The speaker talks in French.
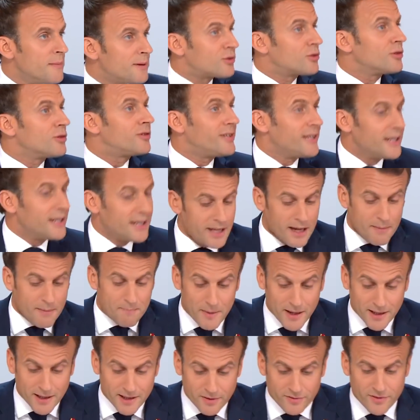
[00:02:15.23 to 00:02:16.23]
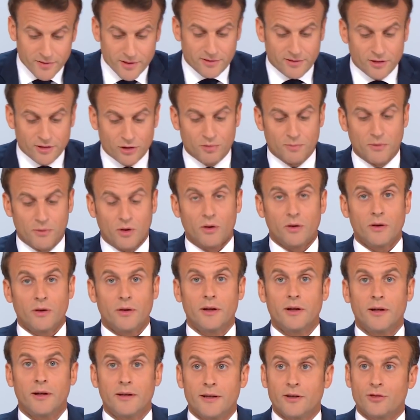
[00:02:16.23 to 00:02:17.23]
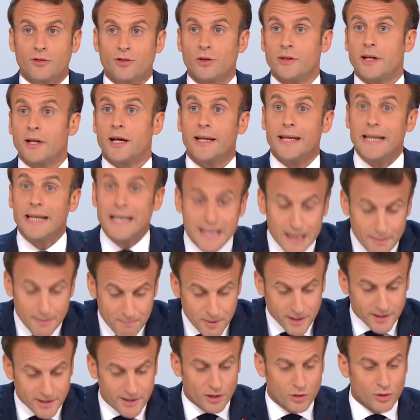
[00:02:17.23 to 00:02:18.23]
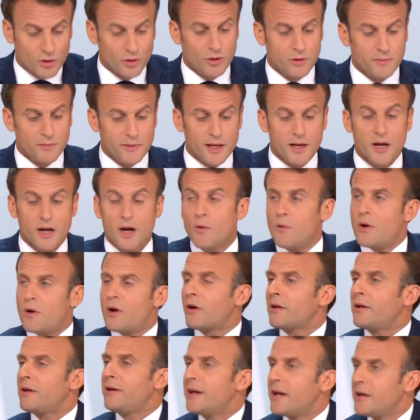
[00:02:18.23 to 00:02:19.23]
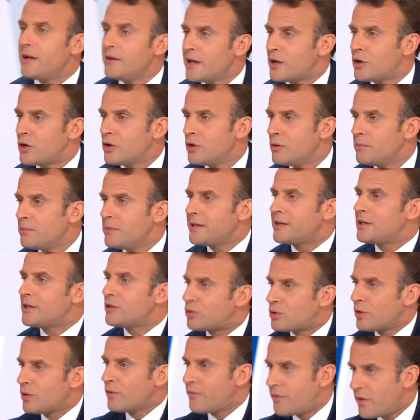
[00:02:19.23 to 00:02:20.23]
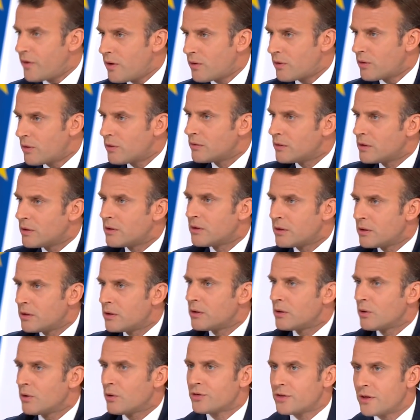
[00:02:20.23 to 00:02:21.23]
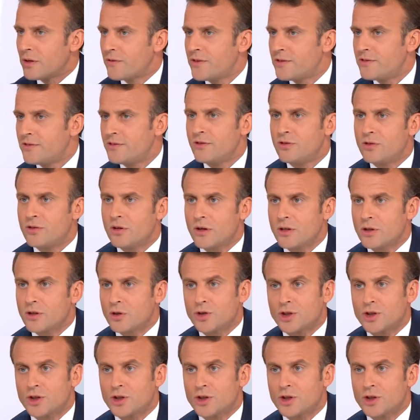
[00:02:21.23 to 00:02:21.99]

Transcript: Parce que s'il n'y a pas d'investissement national, il n'y a pas d'économie, ou alors il y a une économie qui se vend aux investisseurs